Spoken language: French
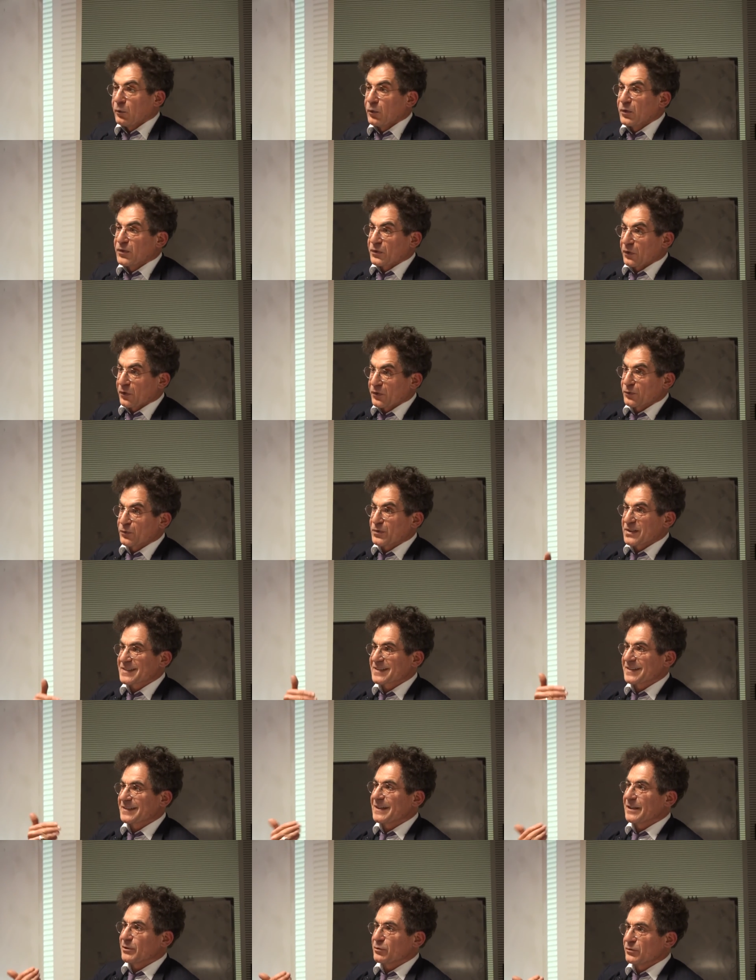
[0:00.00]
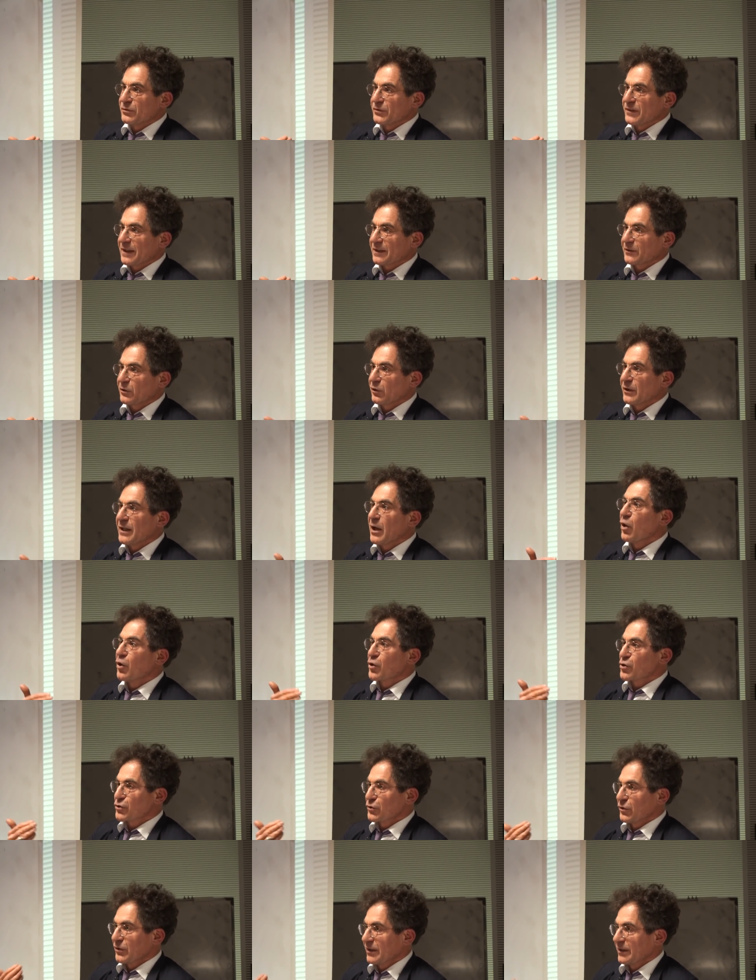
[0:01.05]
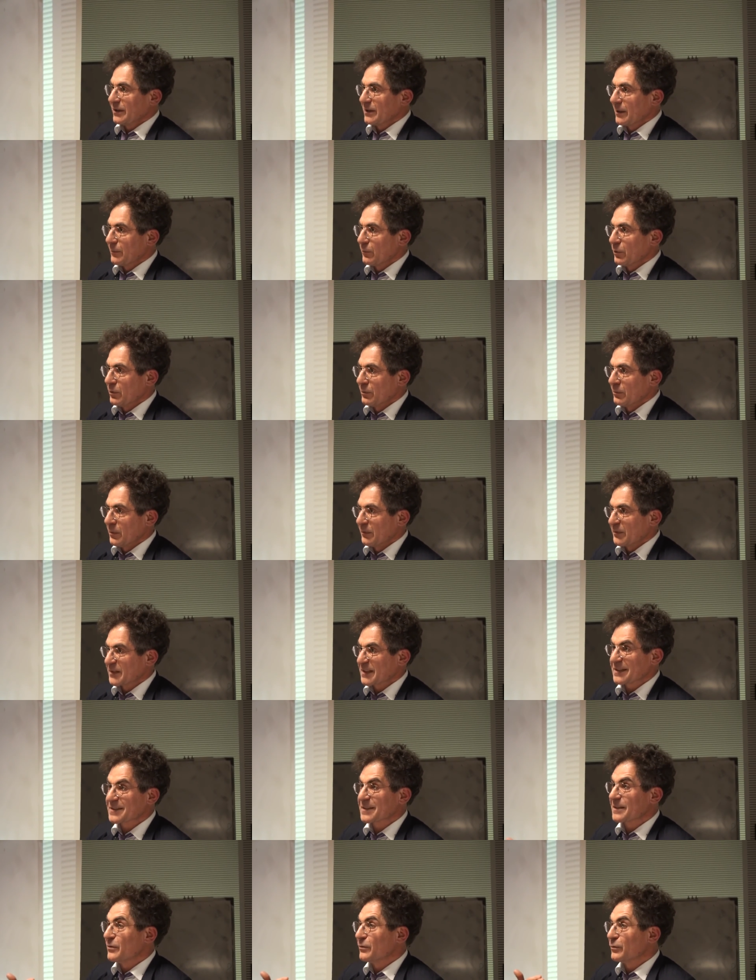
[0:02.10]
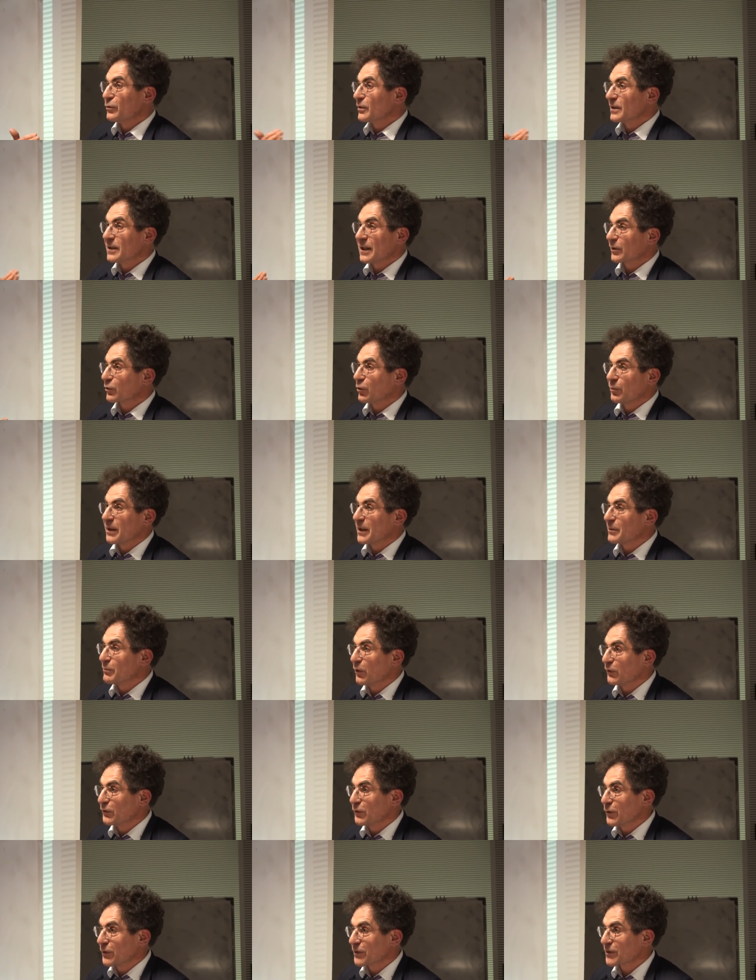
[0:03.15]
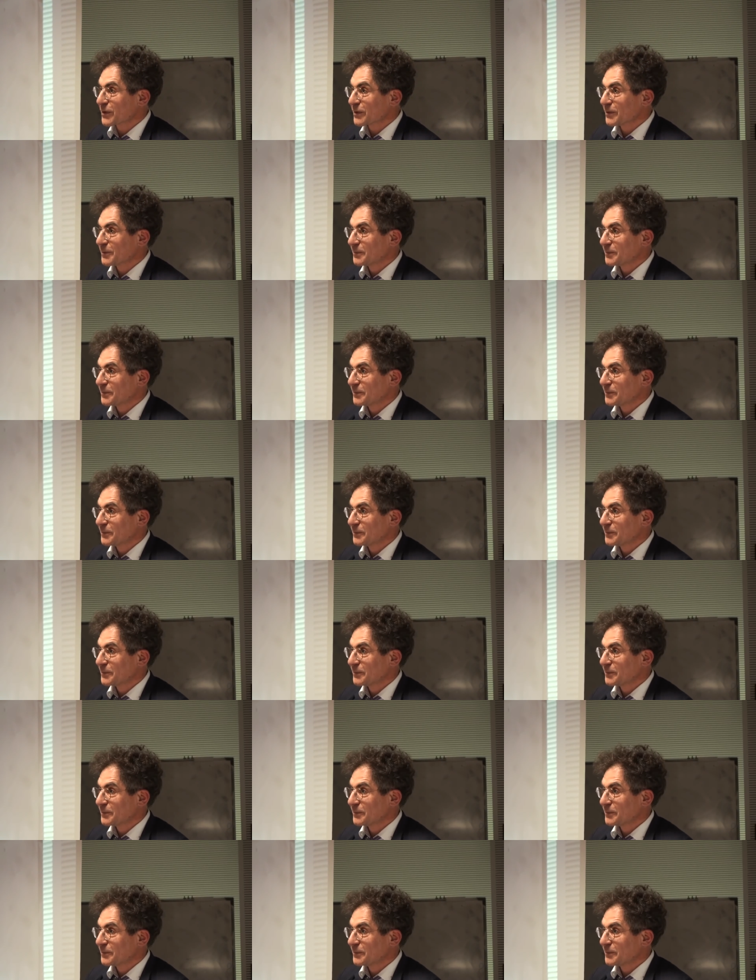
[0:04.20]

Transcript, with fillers: au sens où ces découvertes auraient engendré la bombe. Ça, c'est une vulgate complètement fausse.